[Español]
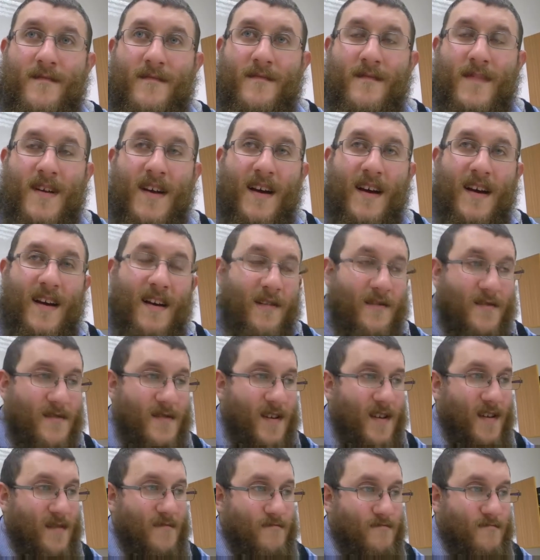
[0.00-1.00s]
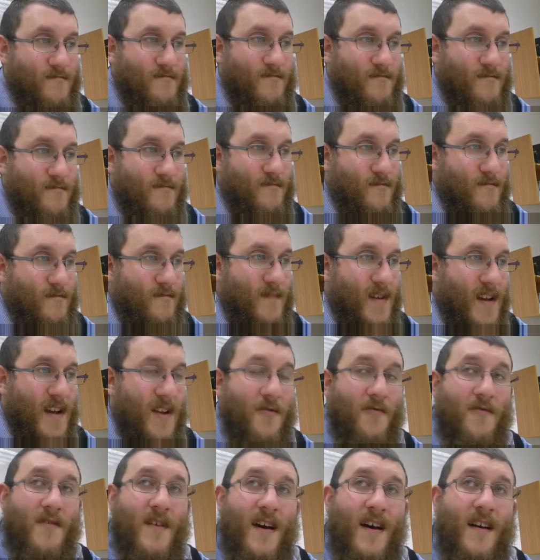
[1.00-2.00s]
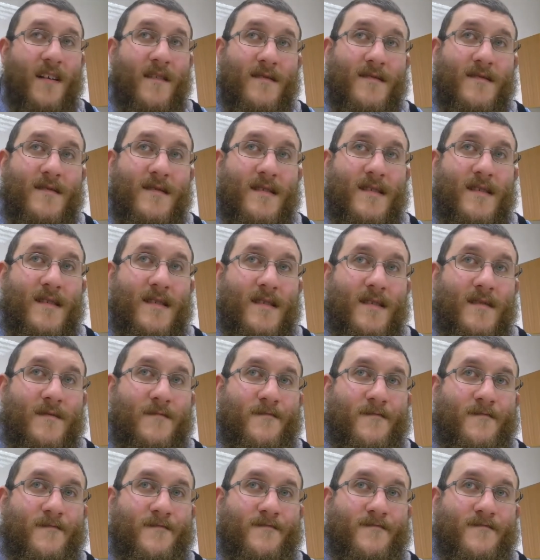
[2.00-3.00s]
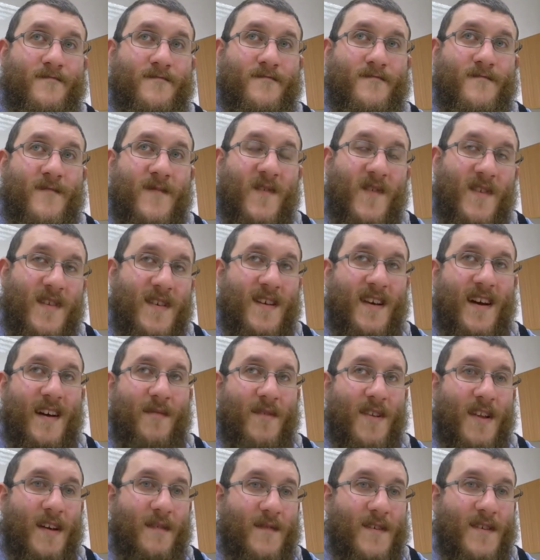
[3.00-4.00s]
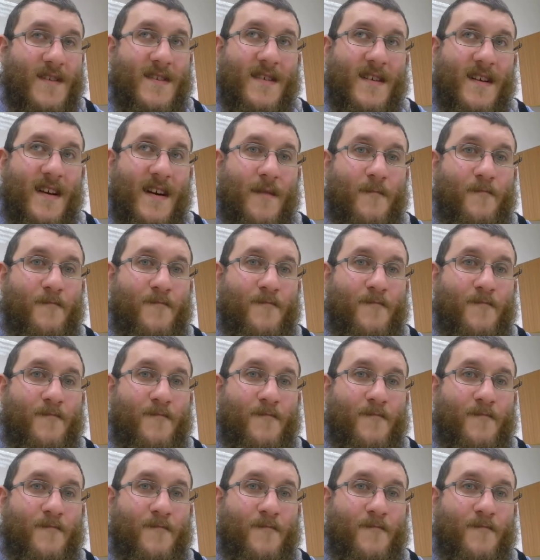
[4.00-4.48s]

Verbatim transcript: Para conocer, para estudiar, física, metafísica.